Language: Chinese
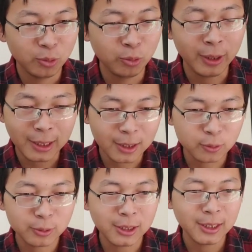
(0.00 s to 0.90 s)
原来的
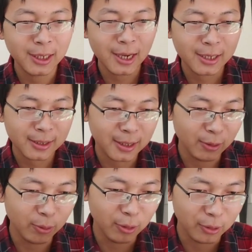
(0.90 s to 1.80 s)
租金应该
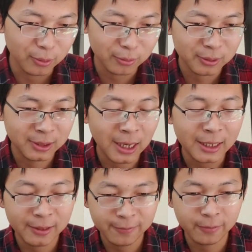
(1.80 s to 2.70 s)
给我押
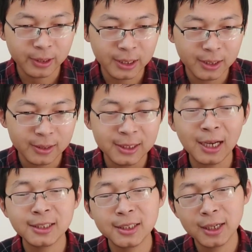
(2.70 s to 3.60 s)
一付一，
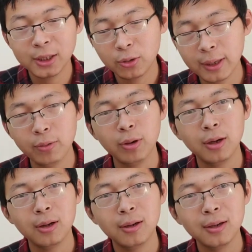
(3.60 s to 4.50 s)
押金应该都给我，
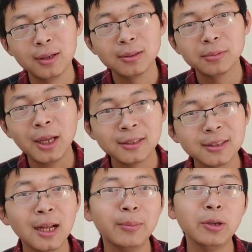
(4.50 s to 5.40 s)
但
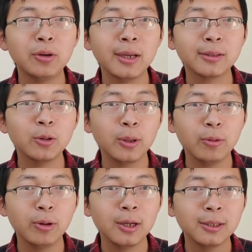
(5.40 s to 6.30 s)
是他没有给都给
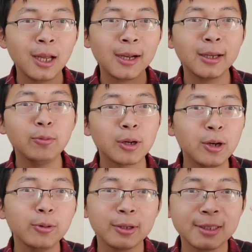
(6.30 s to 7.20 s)
我，他给我
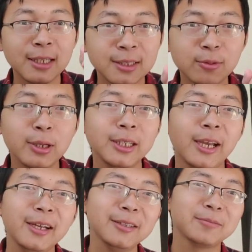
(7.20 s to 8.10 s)
扣了三十块
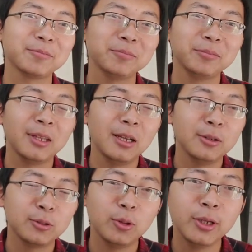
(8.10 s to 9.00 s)
钱，
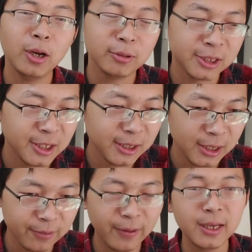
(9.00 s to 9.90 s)
说要清
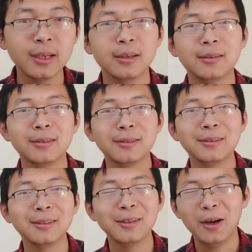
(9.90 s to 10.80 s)
理费，
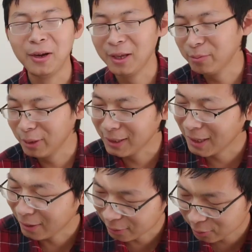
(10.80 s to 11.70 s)
后来我一
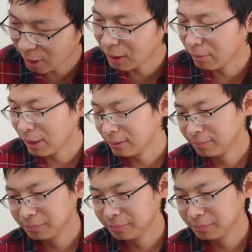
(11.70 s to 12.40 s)
看，算了吧，